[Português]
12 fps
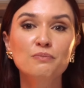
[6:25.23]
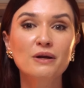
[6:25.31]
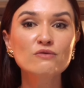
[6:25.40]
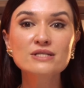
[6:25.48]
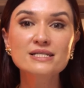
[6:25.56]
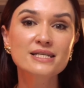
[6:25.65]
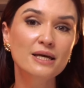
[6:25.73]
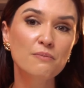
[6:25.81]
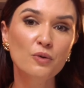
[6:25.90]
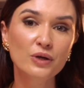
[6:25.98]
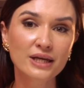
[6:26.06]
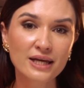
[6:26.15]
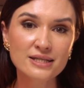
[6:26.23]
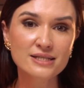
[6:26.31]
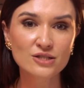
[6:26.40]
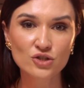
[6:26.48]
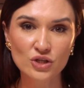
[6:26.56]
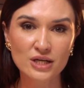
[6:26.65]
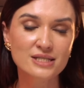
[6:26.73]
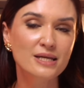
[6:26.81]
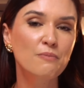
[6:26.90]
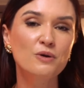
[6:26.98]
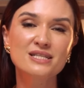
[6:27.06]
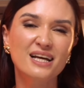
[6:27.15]
para você seguir por 15 dias
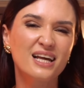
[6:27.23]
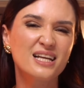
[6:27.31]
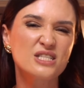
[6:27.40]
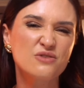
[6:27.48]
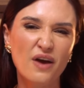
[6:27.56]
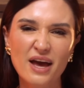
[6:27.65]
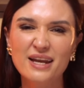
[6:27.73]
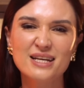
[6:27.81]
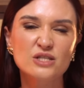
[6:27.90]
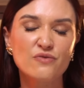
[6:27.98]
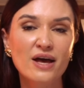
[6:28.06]
depois daquelas férias,